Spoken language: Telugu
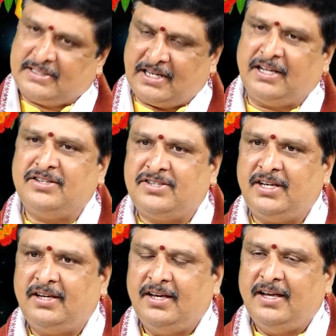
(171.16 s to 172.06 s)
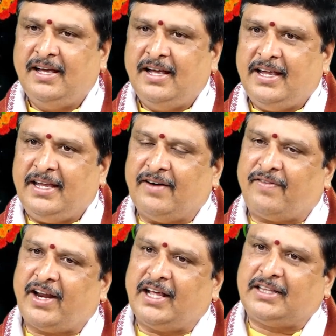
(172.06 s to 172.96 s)
ఆశ్రయించి
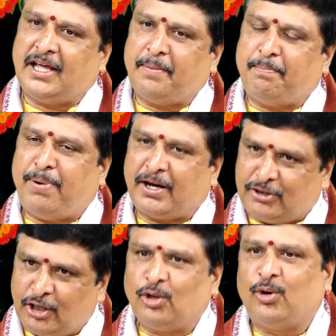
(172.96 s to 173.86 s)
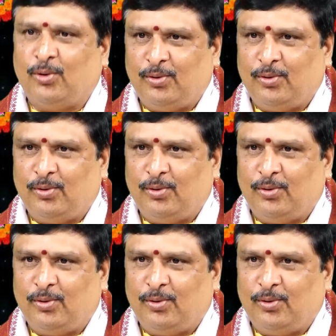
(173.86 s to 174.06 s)
ఎవరైతే భక్తితో